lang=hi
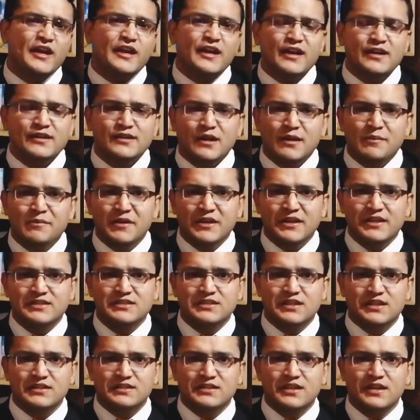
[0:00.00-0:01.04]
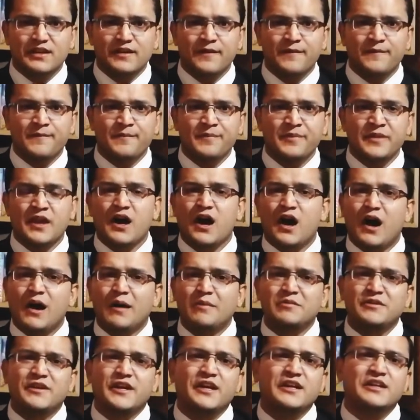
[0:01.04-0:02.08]
घंटा मेहनत करते हैं आप
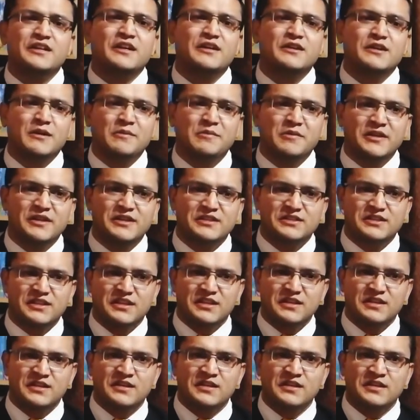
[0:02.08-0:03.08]
डेढ़ घंटा मेहनत करें